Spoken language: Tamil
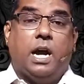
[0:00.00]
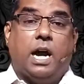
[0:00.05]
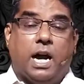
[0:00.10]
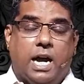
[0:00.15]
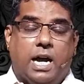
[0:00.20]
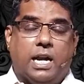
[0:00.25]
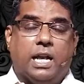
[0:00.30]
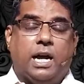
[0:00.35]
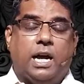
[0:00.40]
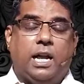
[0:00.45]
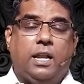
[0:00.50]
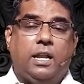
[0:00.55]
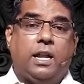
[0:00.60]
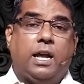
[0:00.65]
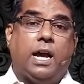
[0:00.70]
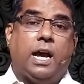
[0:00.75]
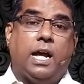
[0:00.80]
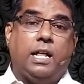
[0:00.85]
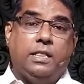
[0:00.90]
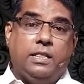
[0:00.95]
ஆனால்
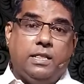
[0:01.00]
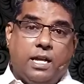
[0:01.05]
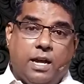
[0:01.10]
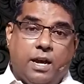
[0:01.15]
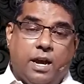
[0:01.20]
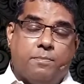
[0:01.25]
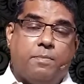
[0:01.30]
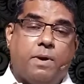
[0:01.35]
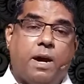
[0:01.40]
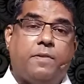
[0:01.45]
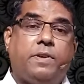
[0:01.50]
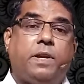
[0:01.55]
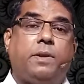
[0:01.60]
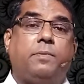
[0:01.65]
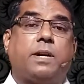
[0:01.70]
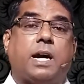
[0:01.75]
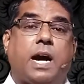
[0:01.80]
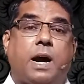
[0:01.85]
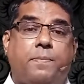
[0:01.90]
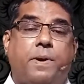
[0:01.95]
அந்த
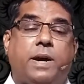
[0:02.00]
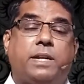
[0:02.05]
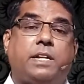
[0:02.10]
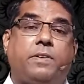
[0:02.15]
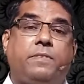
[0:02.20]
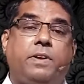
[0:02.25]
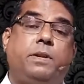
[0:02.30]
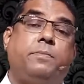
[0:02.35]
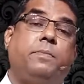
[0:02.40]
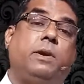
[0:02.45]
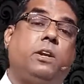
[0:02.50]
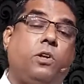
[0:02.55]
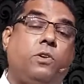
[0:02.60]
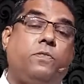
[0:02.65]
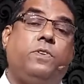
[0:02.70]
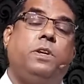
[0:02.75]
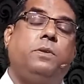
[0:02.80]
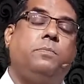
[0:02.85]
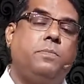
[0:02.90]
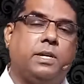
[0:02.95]
அம்மாவையும் காப்பாற்ற வேண்டும் என்று
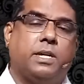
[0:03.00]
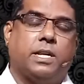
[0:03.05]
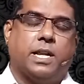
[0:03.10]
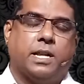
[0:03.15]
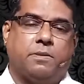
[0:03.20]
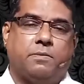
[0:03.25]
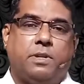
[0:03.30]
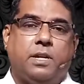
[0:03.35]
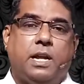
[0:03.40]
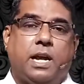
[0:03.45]
அவர் விரும்புகிறார்